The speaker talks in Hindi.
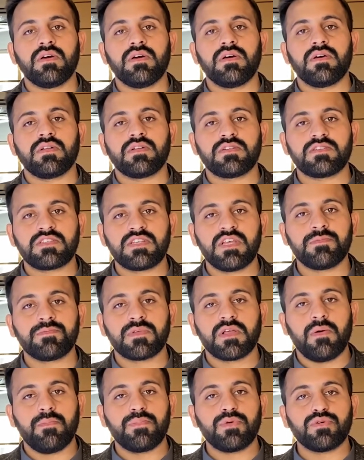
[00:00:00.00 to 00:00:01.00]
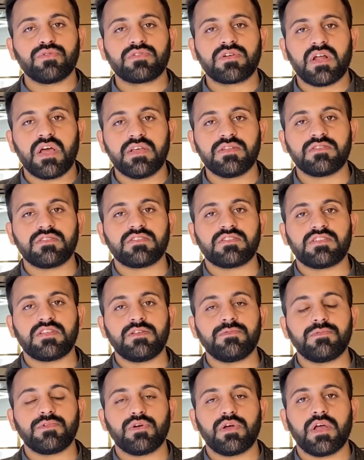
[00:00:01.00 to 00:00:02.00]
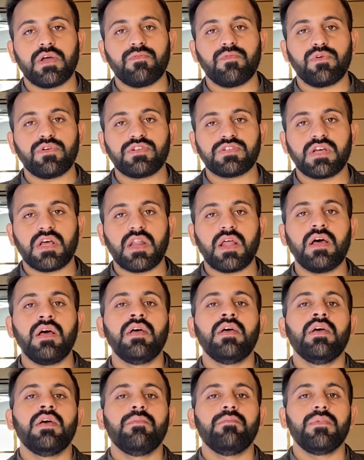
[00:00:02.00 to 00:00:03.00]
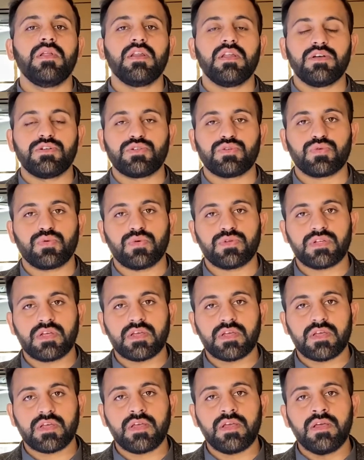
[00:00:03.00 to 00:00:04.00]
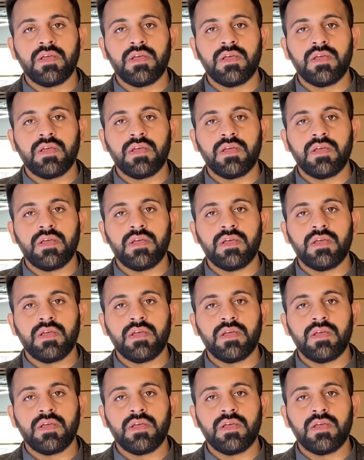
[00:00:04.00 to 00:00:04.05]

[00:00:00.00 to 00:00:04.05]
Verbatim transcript: रिसीप कंप्यूटराइज रिसीप जो है वो इन मिलना शुरू हो जाएंगी